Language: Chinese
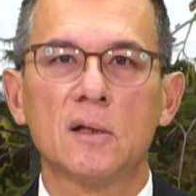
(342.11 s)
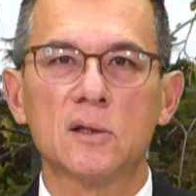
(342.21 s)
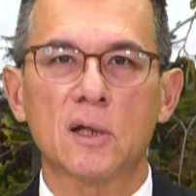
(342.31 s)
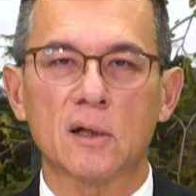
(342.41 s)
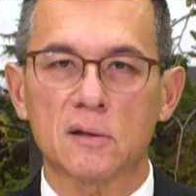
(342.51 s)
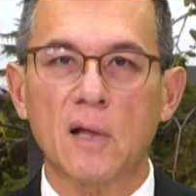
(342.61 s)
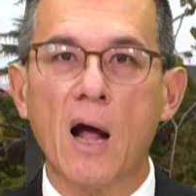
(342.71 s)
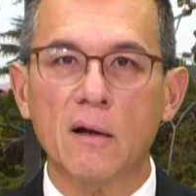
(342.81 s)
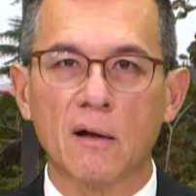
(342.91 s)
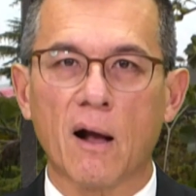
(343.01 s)
这个
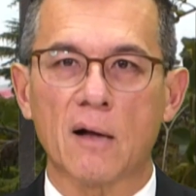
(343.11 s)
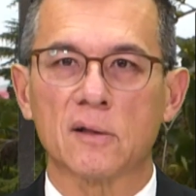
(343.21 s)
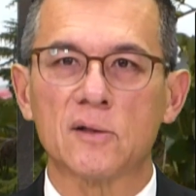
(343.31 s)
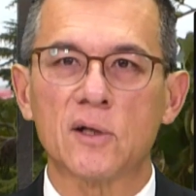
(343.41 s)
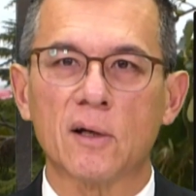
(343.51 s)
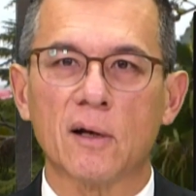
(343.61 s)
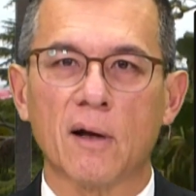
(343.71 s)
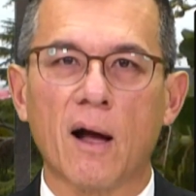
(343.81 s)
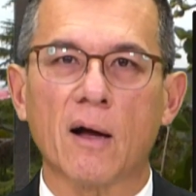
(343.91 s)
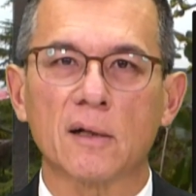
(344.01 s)
达令港的这个
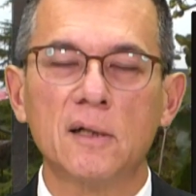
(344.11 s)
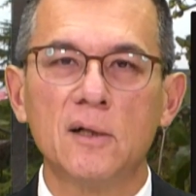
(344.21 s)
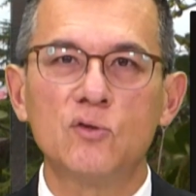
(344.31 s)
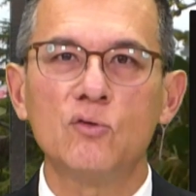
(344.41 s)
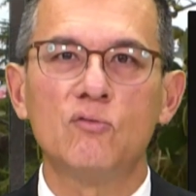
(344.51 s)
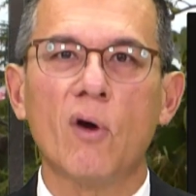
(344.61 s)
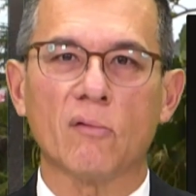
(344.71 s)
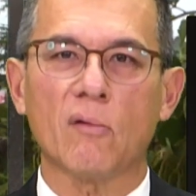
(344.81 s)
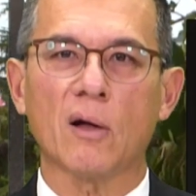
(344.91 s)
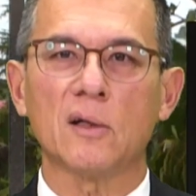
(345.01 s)
啊歌剧院
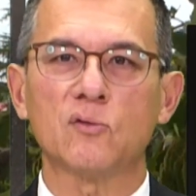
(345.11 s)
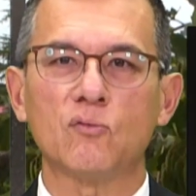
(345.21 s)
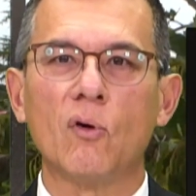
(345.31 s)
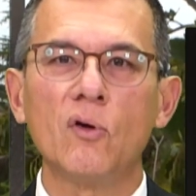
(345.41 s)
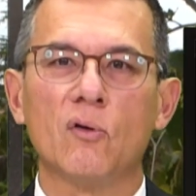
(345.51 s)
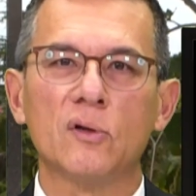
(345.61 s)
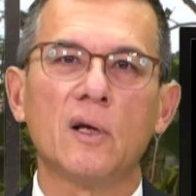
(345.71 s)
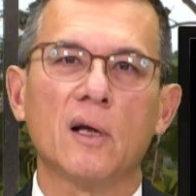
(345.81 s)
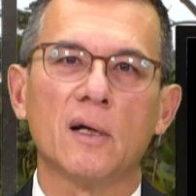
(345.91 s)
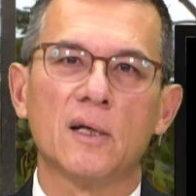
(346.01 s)
啊，那多有
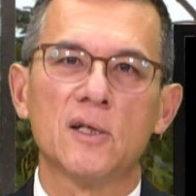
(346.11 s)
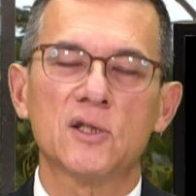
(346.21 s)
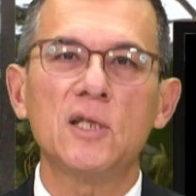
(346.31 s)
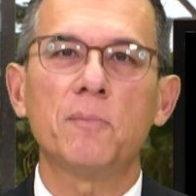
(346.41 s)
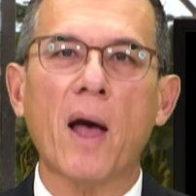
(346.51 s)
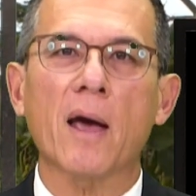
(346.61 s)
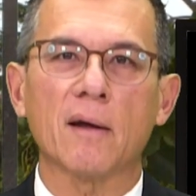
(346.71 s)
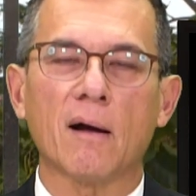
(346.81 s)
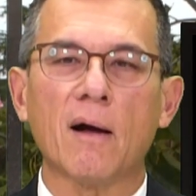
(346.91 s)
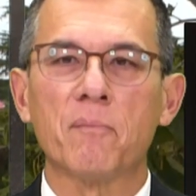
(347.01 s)
那个气派
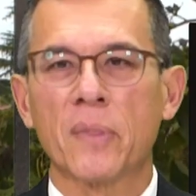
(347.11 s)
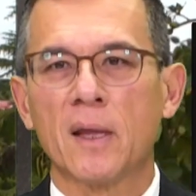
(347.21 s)
啊！